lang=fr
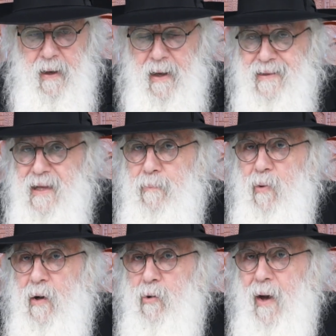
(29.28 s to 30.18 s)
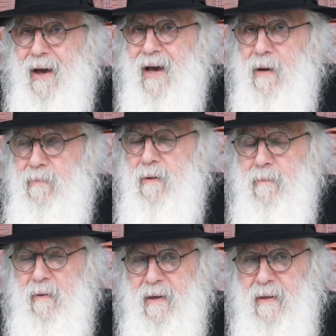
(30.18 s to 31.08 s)
À tel point que
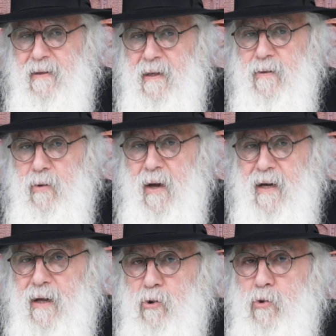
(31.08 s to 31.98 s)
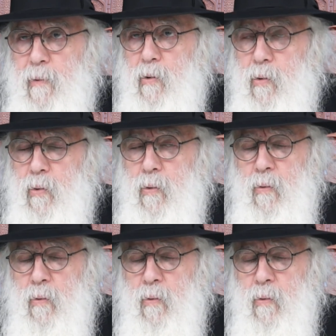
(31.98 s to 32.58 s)
Hachamim, ils disent que Baruch